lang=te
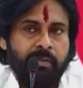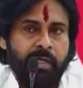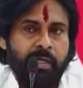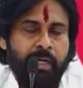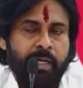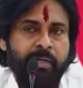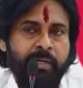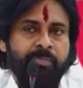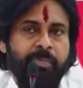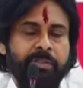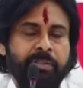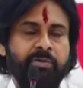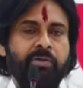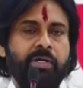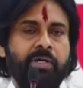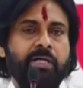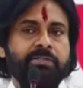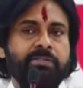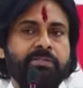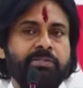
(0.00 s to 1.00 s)
అలాంటి
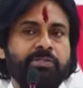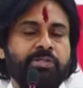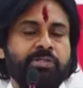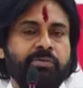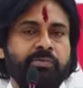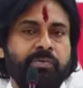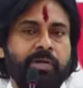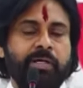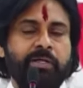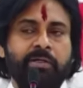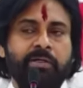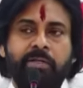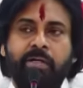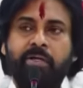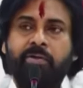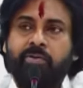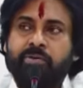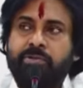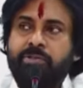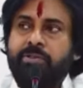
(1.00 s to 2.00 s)
పదవులు ఆశించిన వాడిని
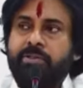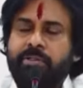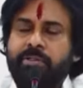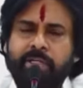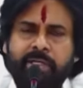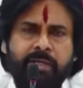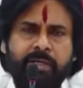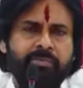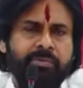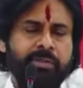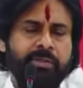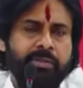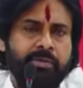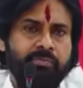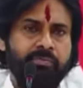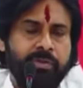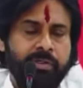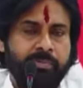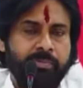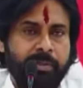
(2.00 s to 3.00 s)
నాకు వచ్చి నేనేమి
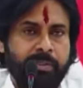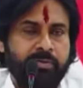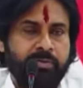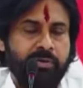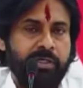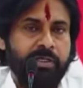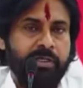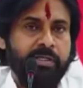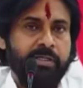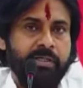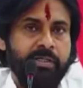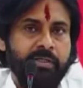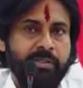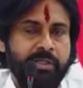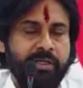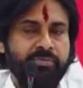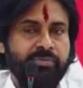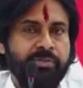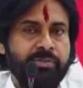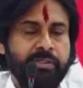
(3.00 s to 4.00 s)
ఎవరిని పదవులు అడగలేదు
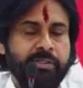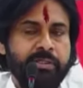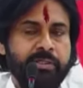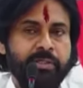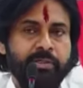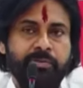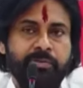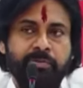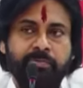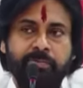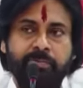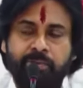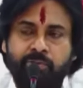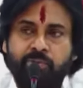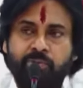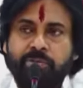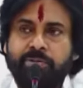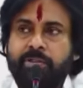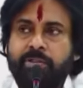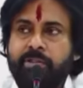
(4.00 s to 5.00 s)
ఏమి చేయలేదు మీరు
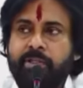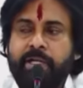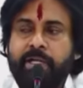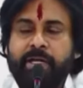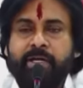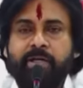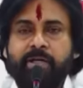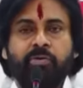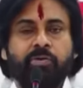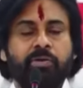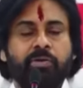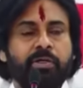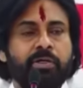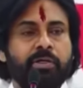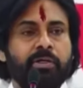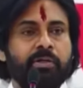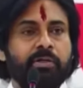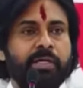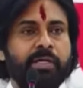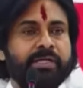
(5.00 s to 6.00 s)
చూస్తే నేను ఎక్కడ కూడా
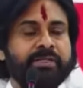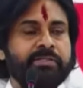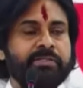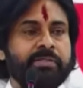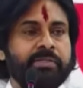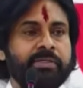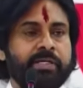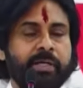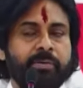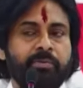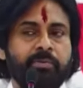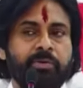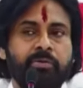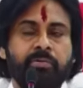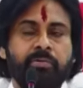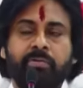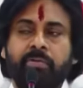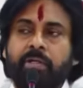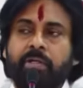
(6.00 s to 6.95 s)
ఎలక్షన్ టైంలో